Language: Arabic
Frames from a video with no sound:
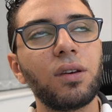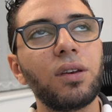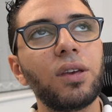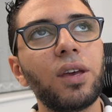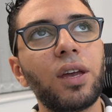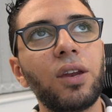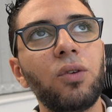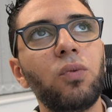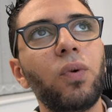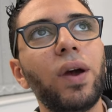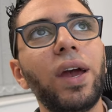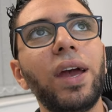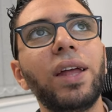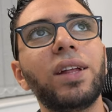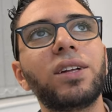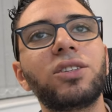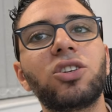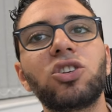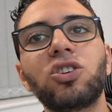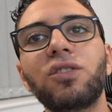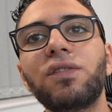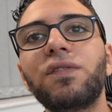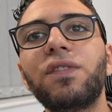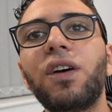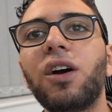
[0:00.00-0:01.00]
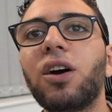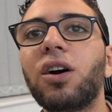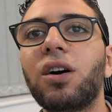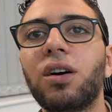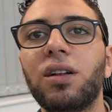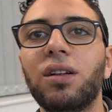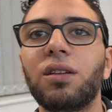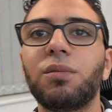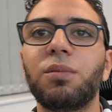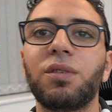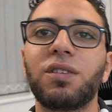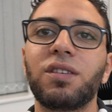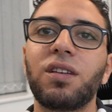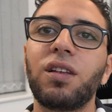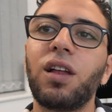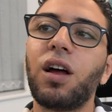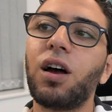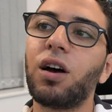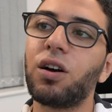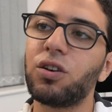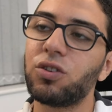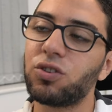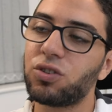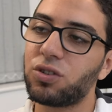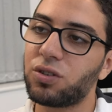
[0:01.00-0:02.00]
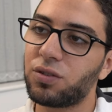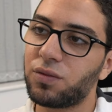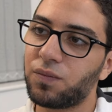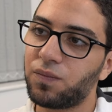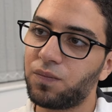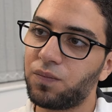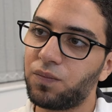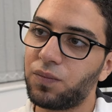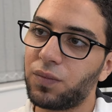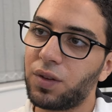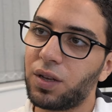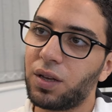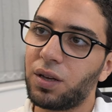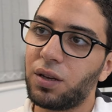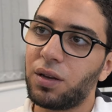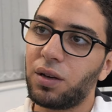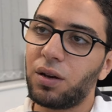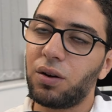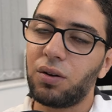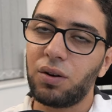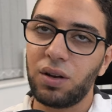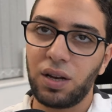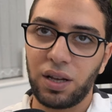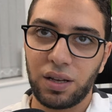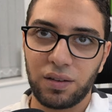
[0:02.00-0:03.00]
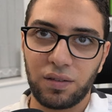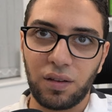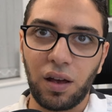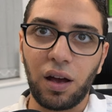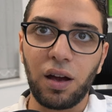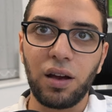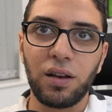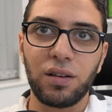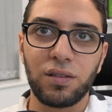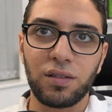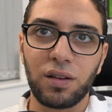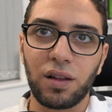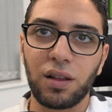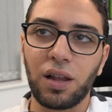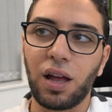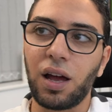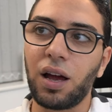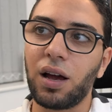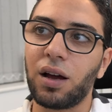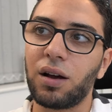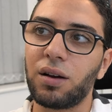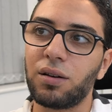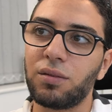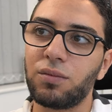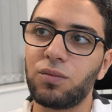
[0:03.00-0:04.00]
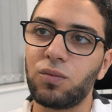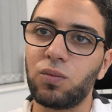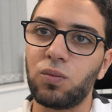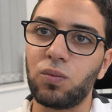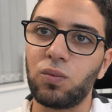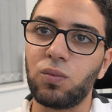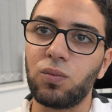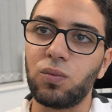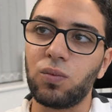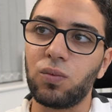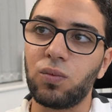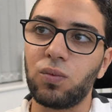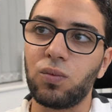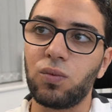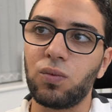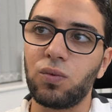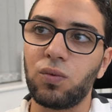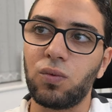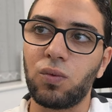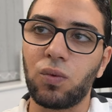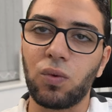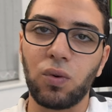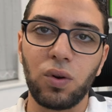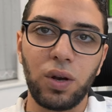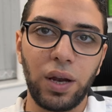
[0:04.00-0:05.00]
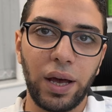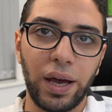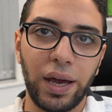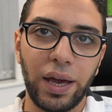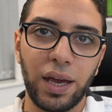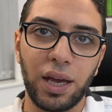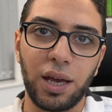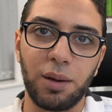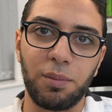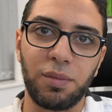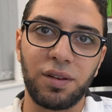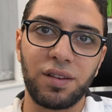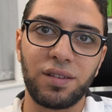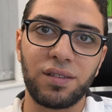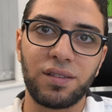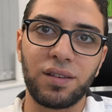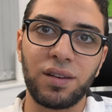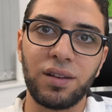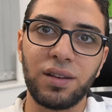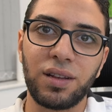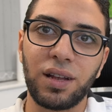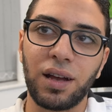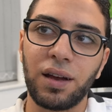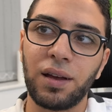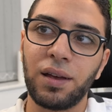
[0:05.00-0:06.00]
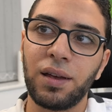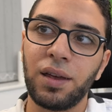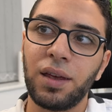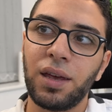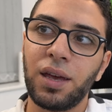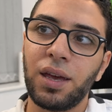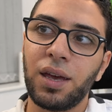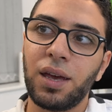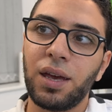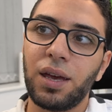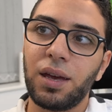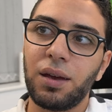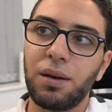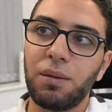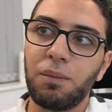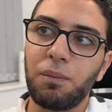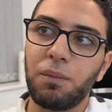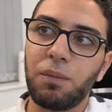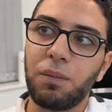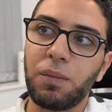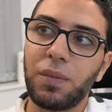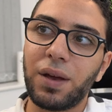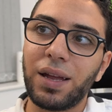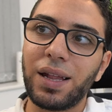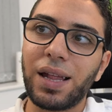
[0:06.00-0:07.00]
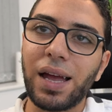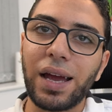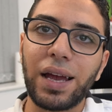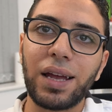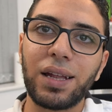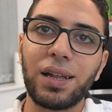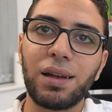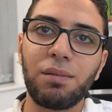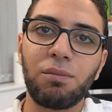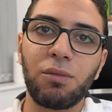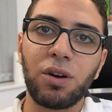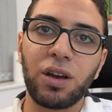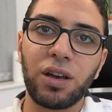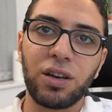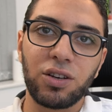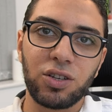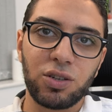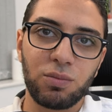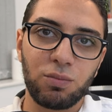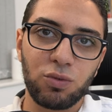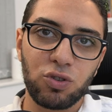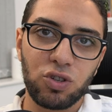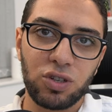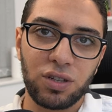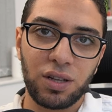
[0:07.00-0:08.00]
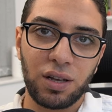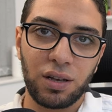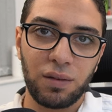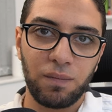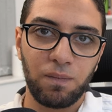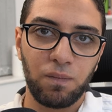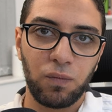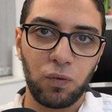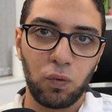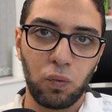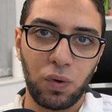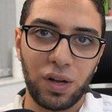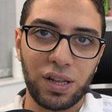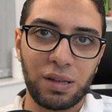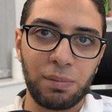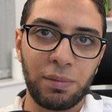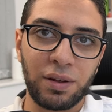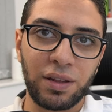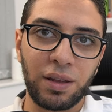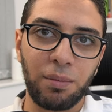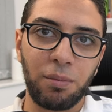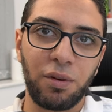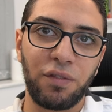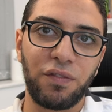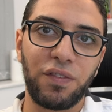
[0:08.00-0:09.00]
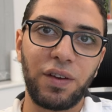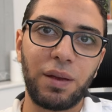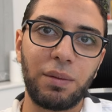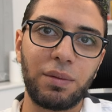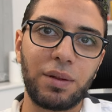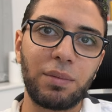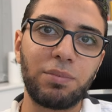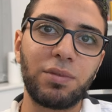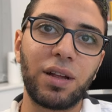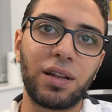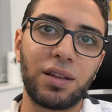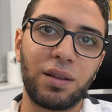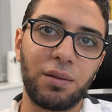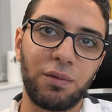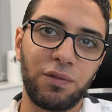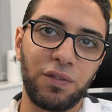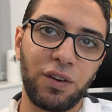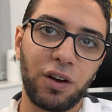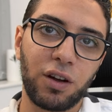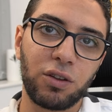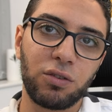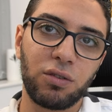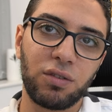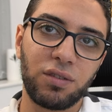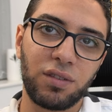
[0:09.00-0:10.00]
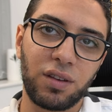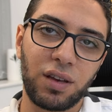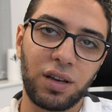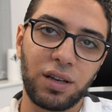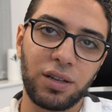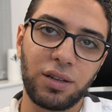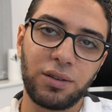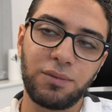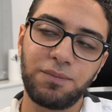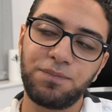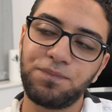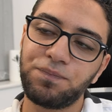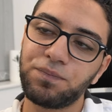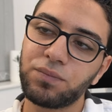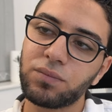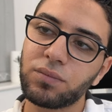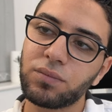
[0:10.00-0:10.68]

يعني واحد اكتشف ان في حاجه غلط ما يصلحهاش يقول لك صح يصلحها وكل حاجه بس انت كده كده مايجريشن بروجكت ده وقت ما هتعمل فيه تبدا تعمل فيه خطوات زي كده